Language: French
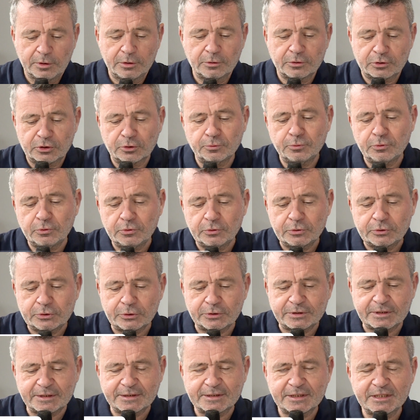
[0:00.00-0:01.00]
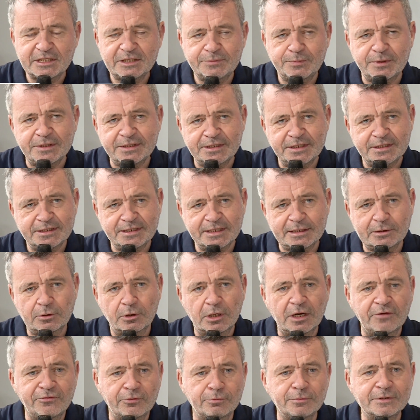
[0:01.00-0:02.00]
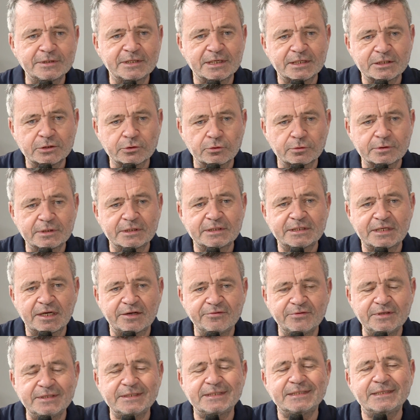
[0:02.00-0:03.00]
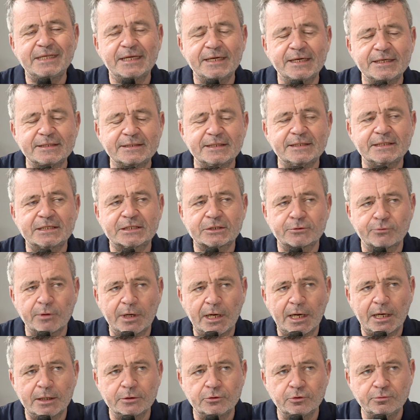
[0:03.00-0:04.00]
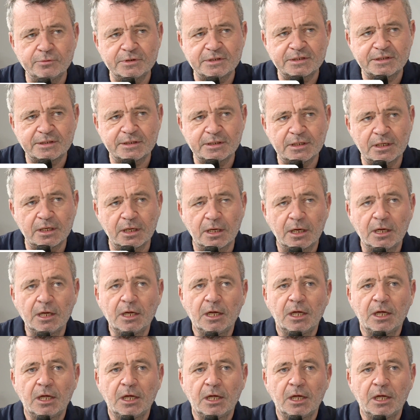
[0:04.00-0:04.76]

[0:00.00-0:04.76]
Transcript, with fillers: nous sommes une société spécialisée dans l'informatisation des services d'aide et de soins à domicile,